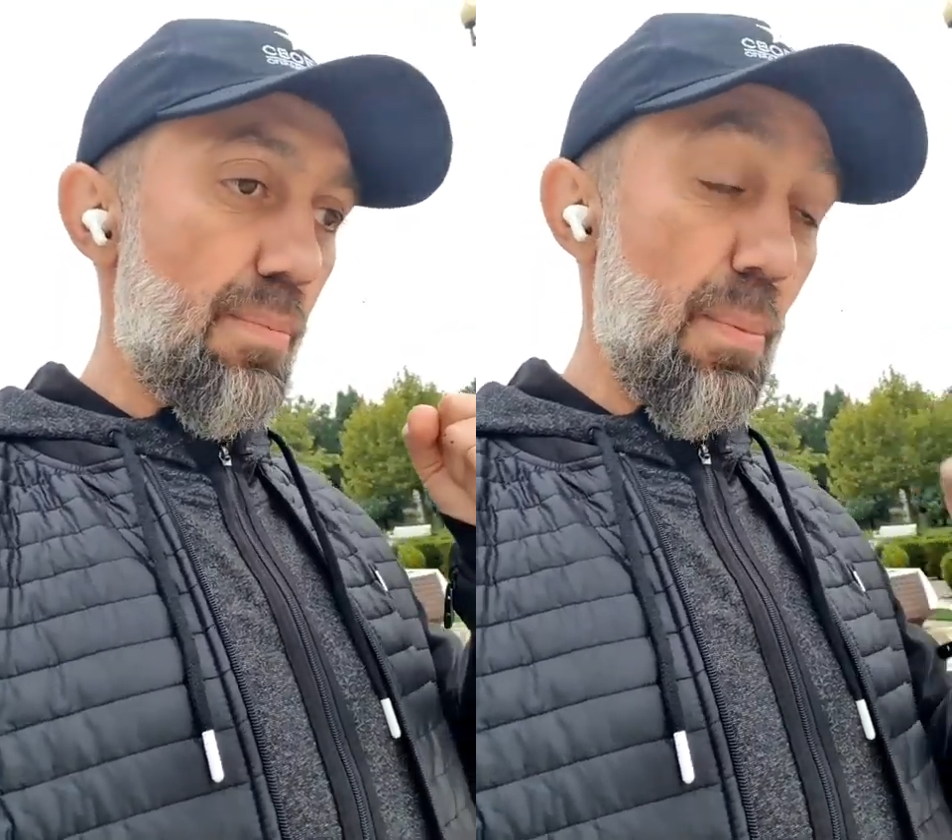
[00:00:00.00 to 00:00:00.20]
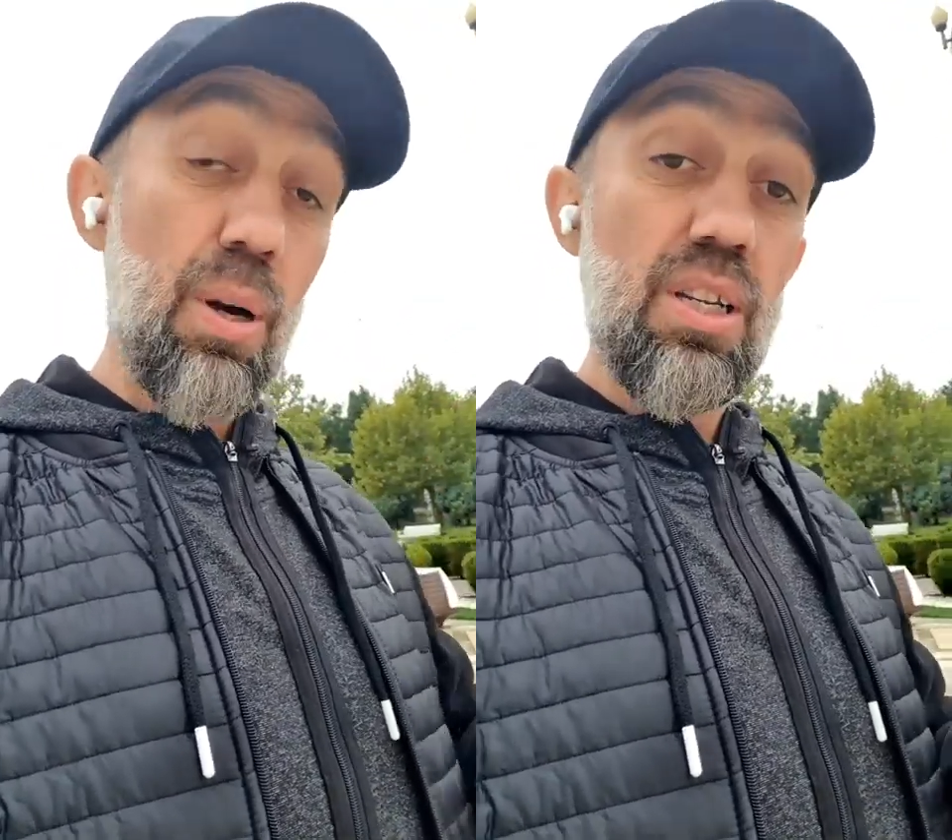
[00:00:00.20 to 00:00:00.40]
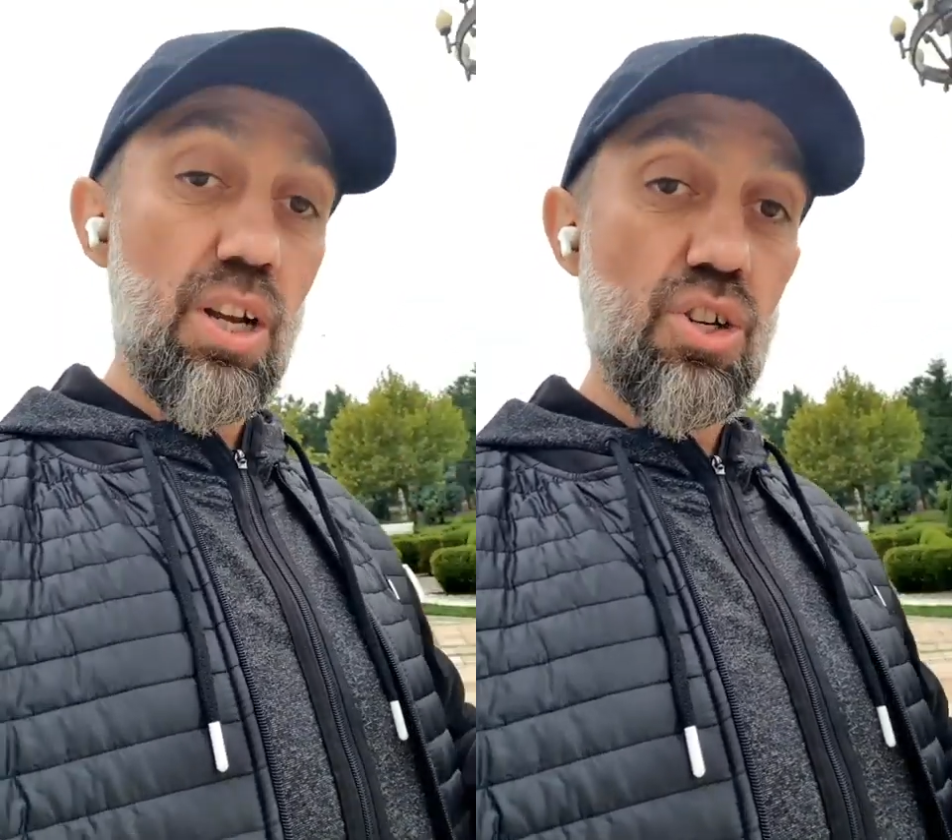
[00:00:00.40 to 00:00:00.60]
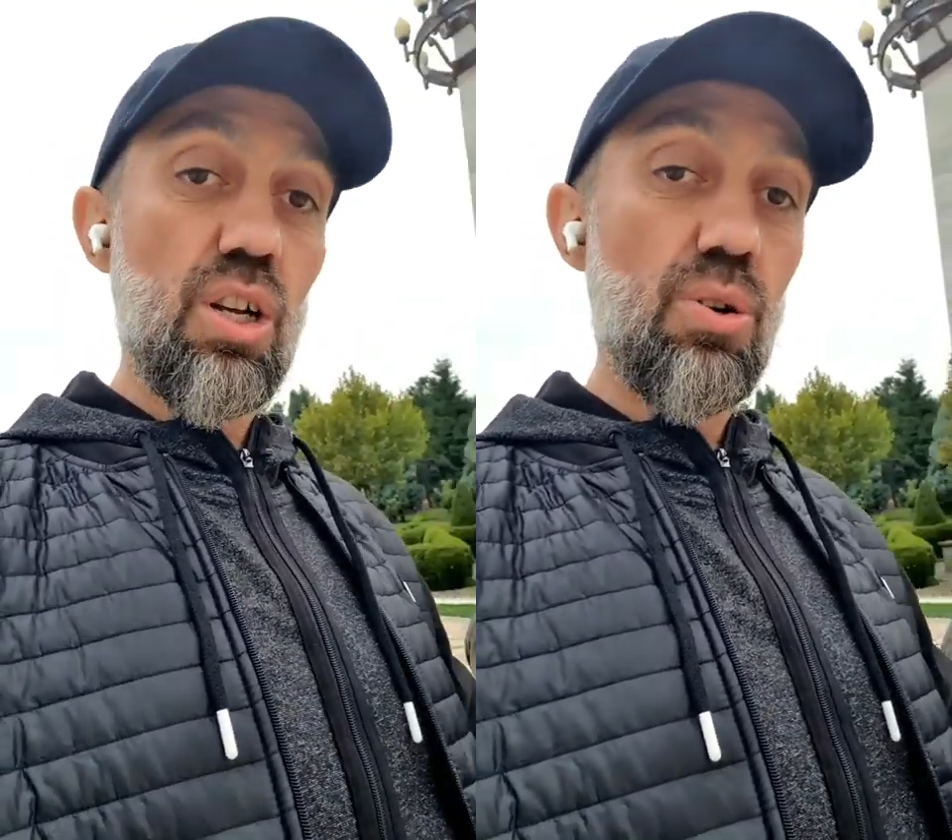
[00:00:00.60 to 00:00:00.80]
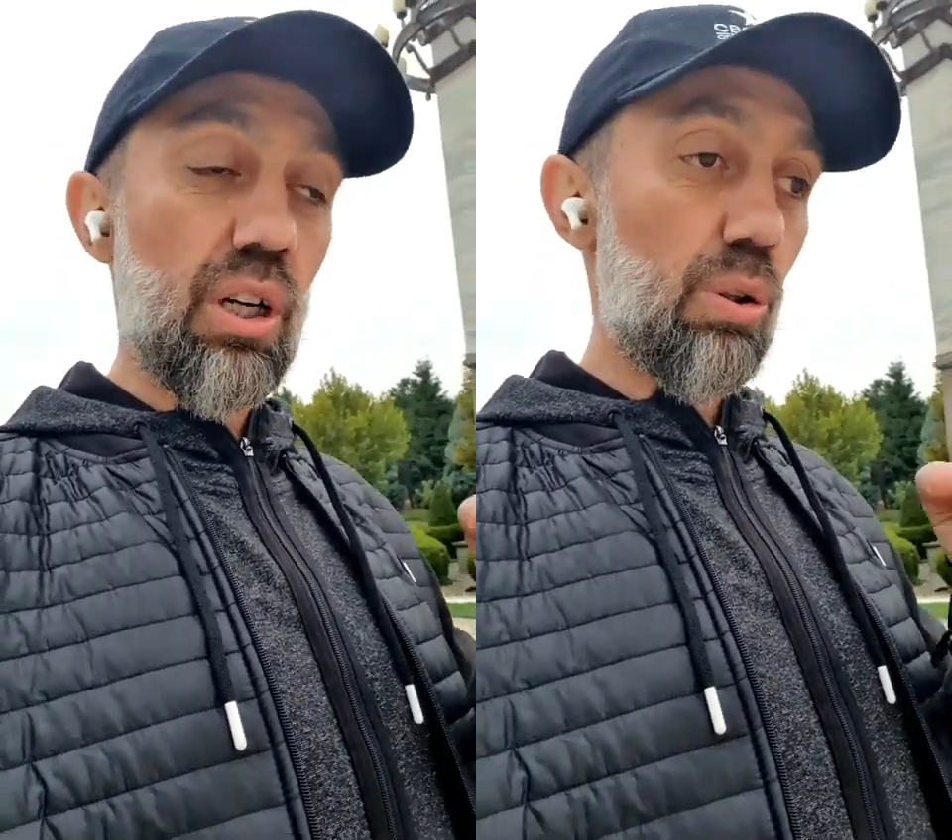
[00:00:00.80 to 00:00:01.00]
по
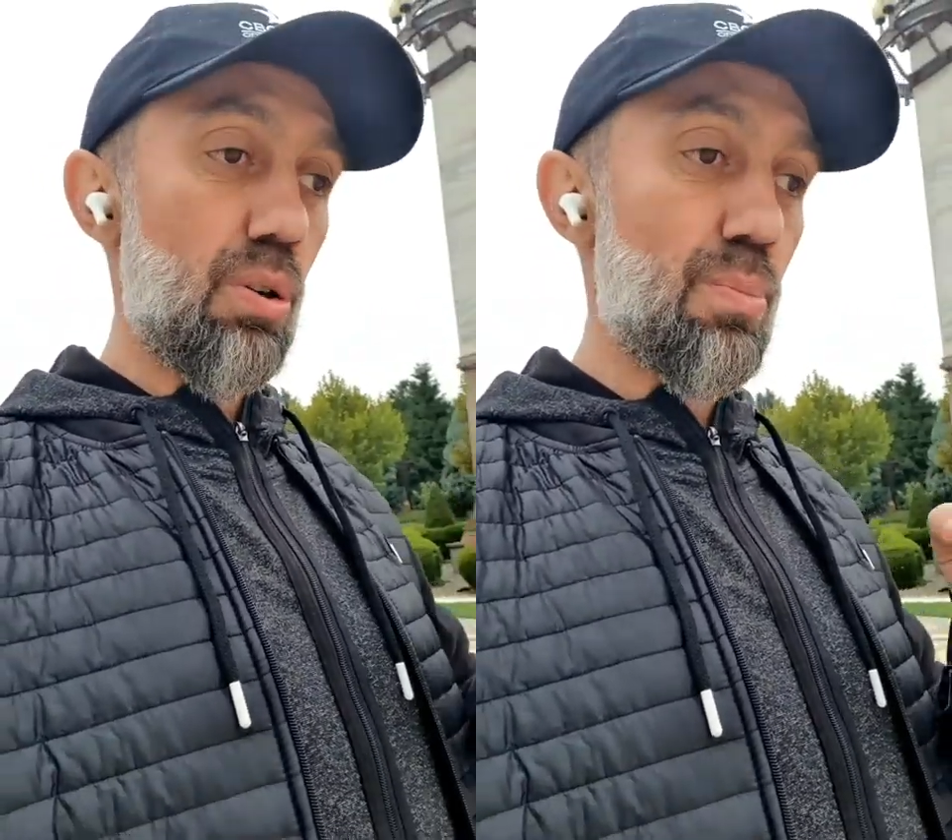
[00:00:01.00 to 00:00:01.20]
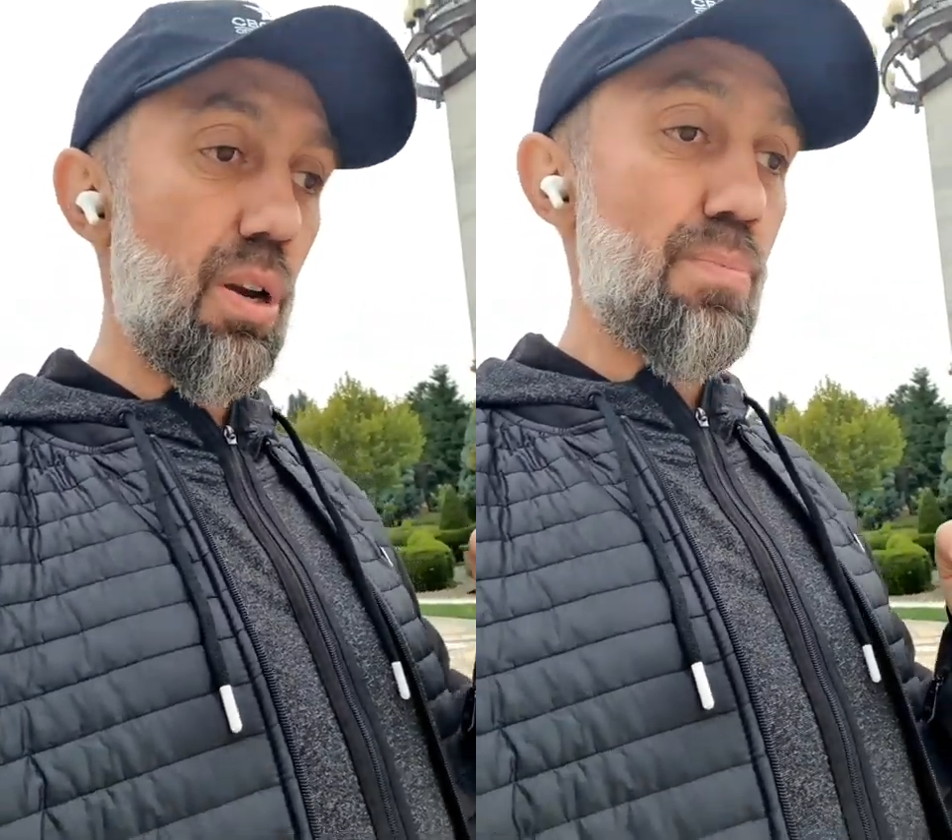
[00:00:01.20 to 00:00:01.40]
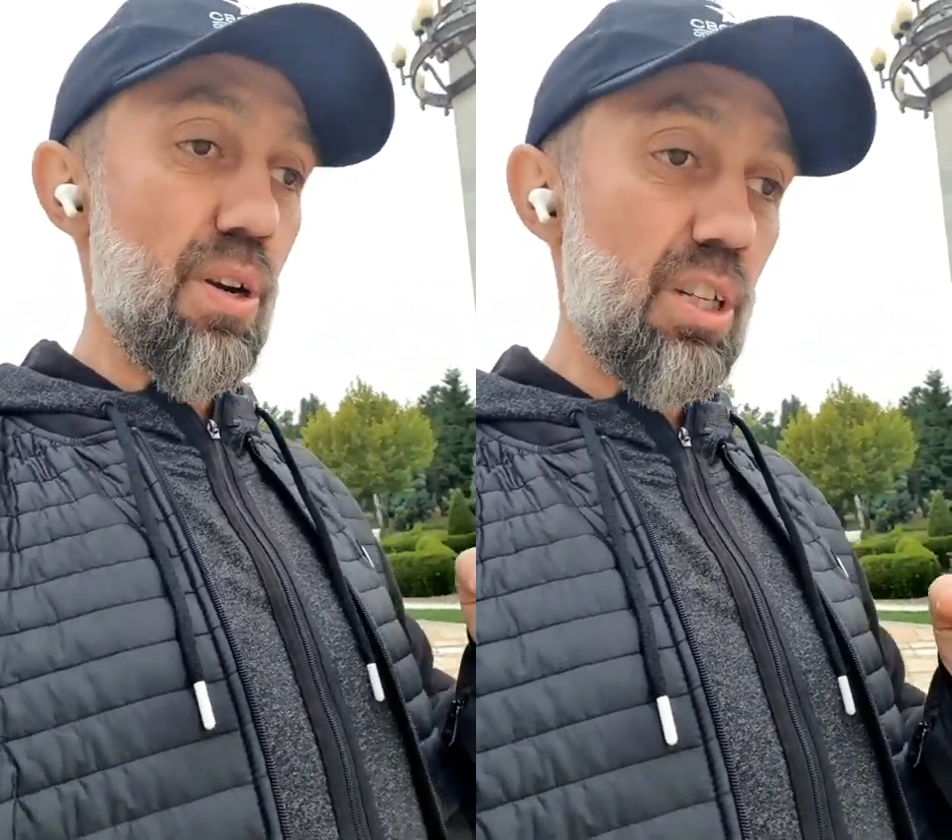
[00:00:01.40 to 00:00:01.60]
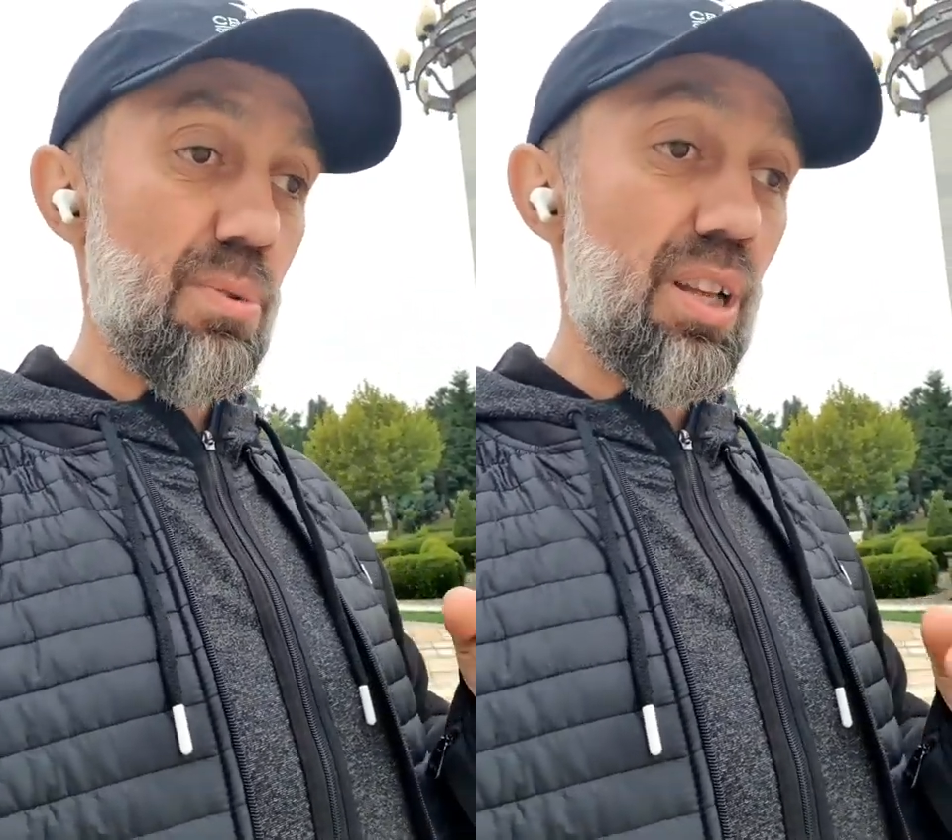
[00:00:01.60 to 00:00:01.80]
происхождению, которые были персами.